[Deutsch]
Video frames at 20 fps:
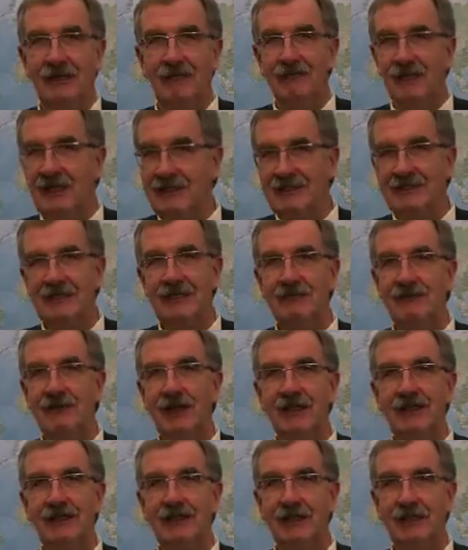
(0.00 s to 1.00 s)
Wenn Sie
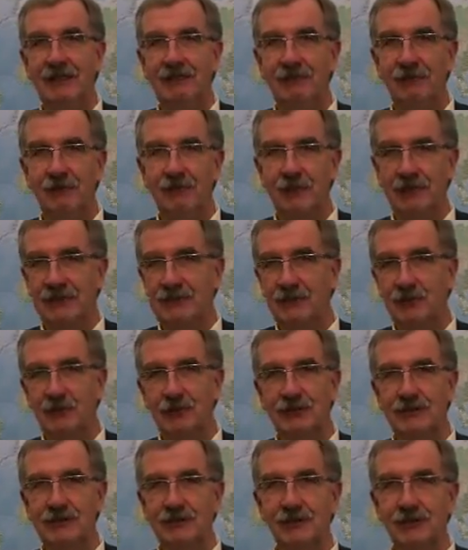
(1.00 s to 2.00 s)
weitere
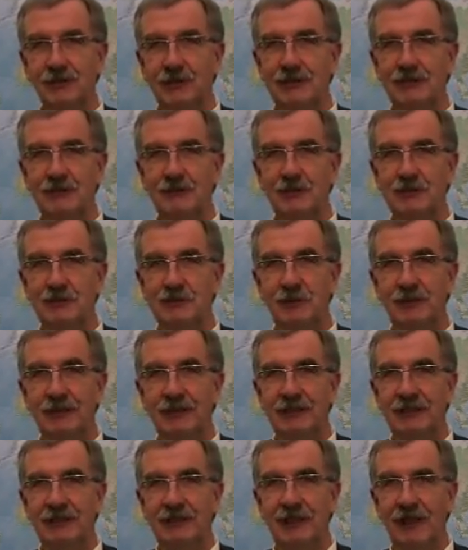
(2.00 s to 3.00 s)
Informationen zur
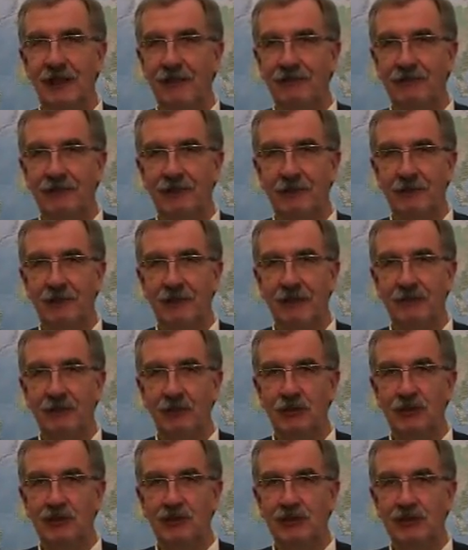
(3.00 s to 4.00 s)
Tourismuspolitik der FDP
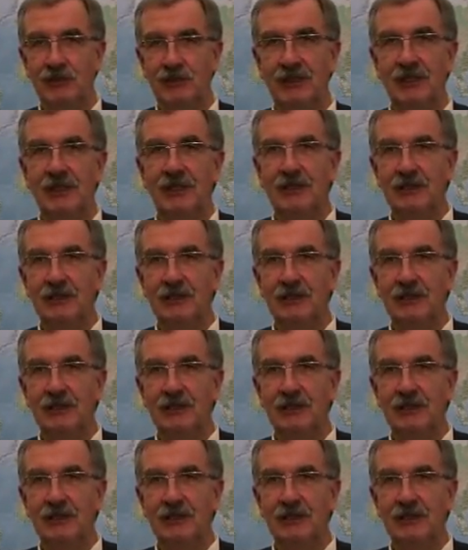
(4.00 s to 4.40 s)
wünschen,